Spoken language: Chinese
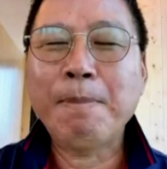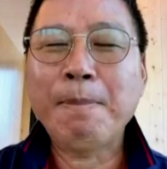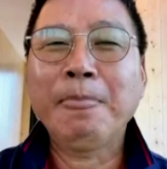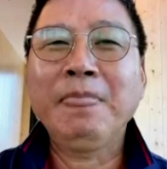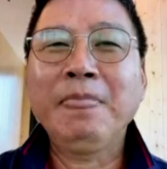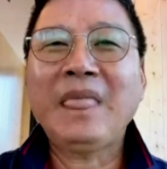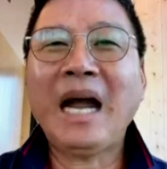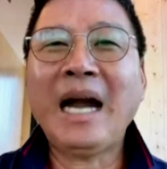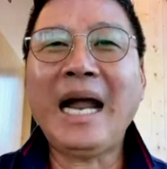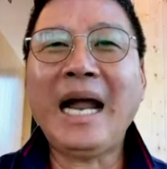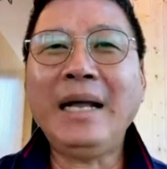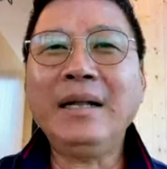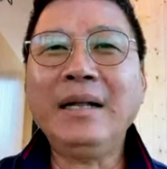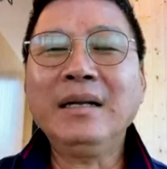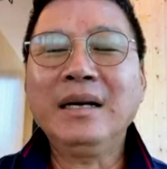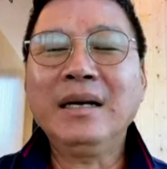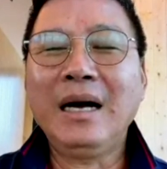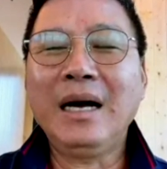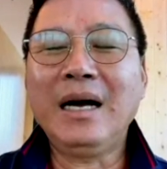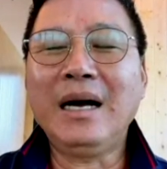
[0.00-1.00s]
当然，
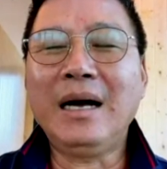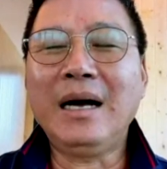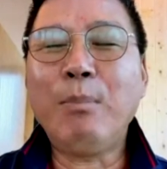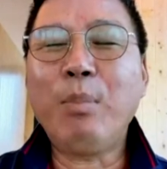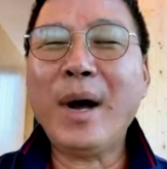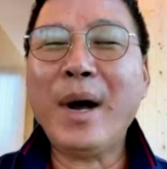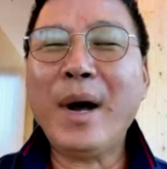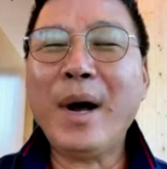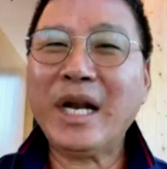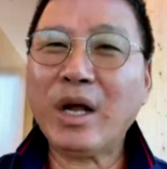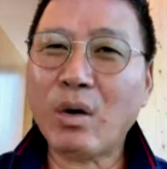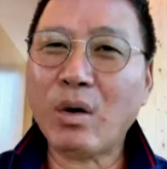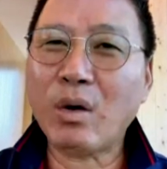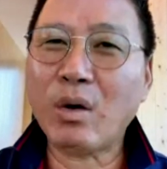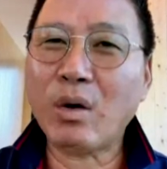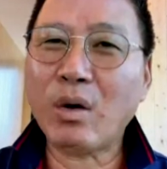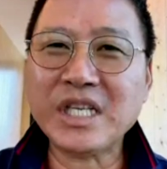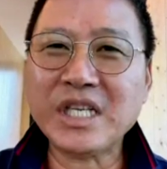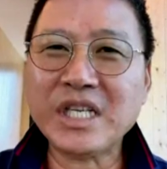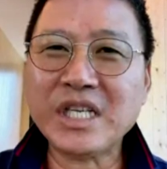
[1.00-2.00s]
呃，波音的公司
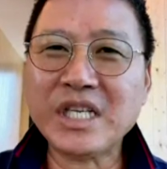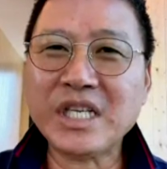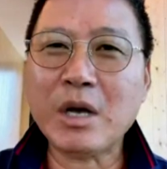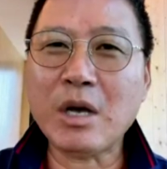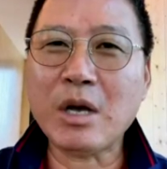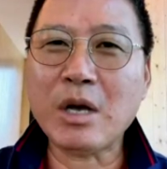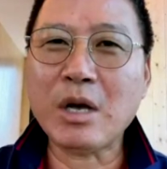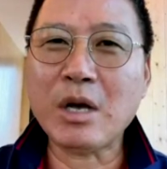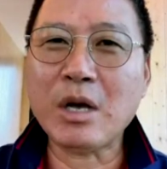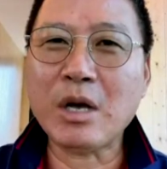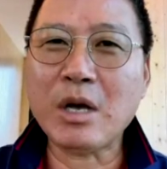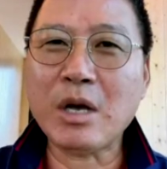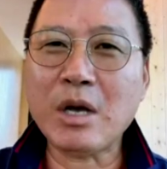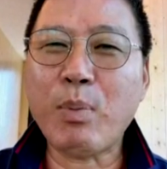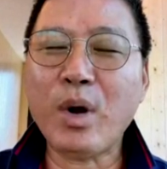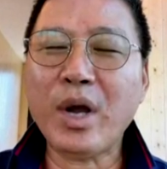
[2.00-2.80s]
的波音公司的